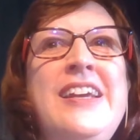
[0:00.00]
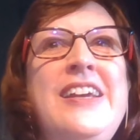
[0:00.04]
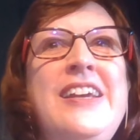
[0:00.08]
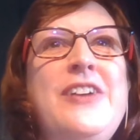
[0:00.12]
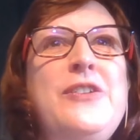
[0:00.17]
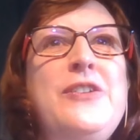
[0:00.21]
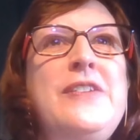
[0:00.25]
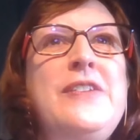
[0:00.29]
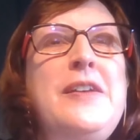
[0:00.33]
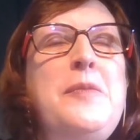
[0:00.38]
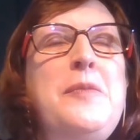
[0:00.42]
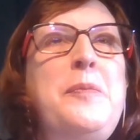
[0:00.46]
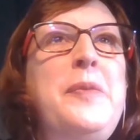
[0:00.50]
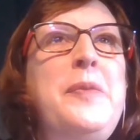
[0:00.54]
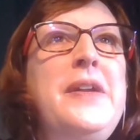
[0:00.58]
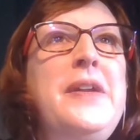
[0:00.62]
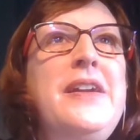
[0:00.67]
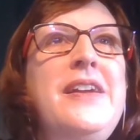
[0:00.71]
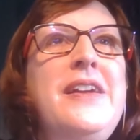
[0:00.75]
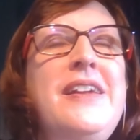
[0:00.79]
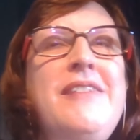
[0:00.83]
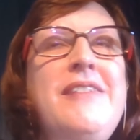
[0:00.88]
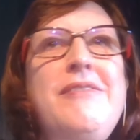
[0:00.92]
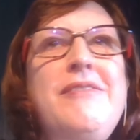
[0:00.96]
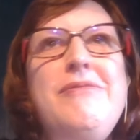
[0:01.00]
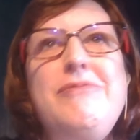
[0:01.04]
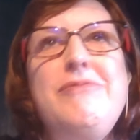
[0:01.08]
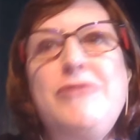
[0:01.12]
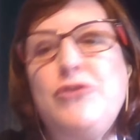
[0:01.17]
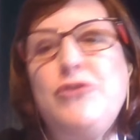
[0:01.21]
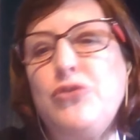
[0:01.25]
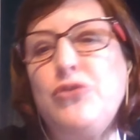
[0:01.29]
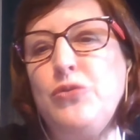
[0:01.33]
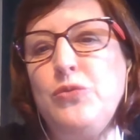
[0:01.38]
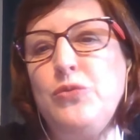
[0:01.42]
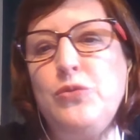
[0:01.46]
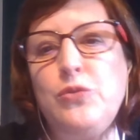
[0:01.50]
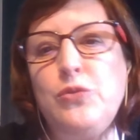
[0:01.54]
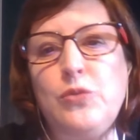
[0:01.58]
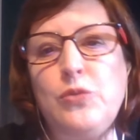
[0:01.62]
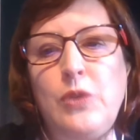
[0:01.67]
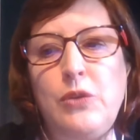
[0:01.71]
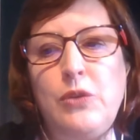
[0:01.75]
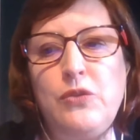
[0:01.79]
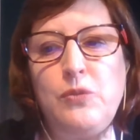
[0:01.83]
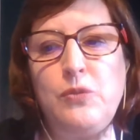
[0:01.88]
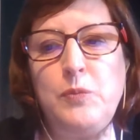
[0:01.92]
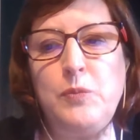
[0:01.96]
Eu sempre, junto
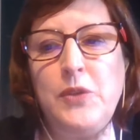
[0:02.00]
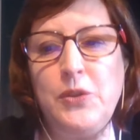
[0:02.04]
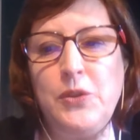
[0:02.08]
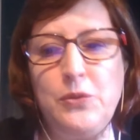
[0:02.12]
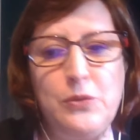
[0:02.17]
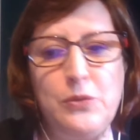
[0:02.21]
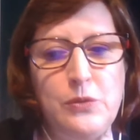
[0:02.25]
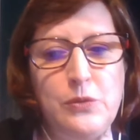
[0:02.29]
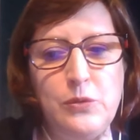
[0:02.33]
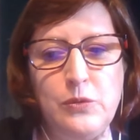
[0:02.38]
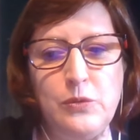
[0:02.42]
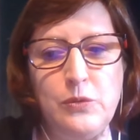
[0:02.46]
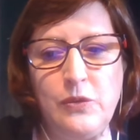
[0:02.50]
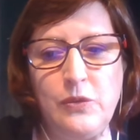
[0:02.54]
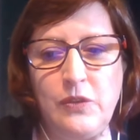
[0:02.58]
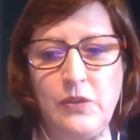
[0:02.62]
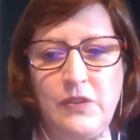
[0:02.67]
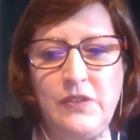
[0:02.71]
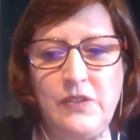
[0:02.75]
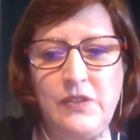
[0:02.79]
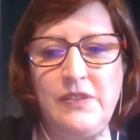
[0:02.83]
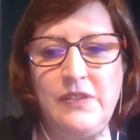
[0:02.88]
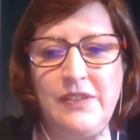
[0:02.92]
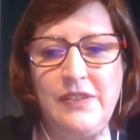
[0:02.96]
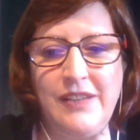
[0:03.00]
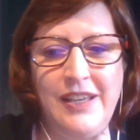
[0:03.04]
aos meus